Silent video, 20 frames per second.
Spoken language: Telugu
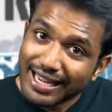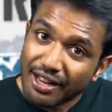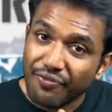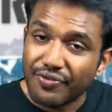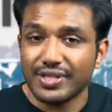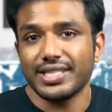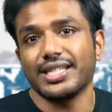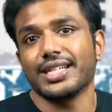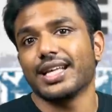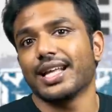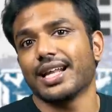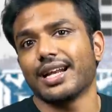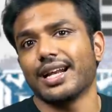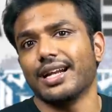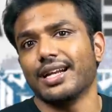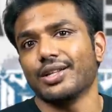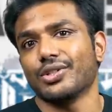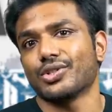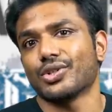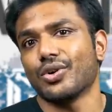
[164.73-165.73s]
డెఫిసిట్కి
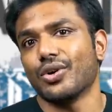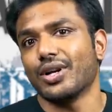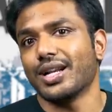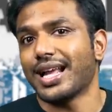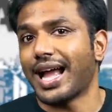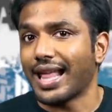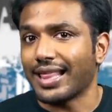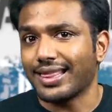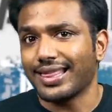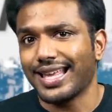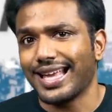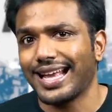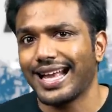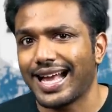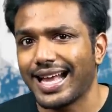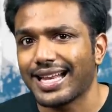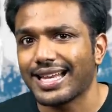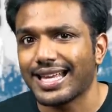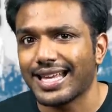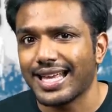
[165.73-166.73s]
క్రెడిట్ ఇచ్చుకోండి
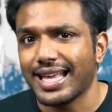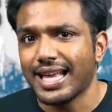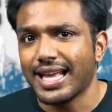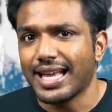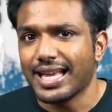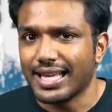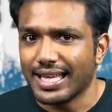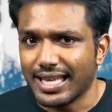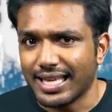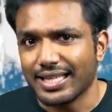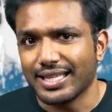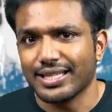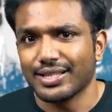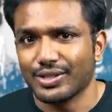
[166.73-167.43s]
అంతేగాని ఈ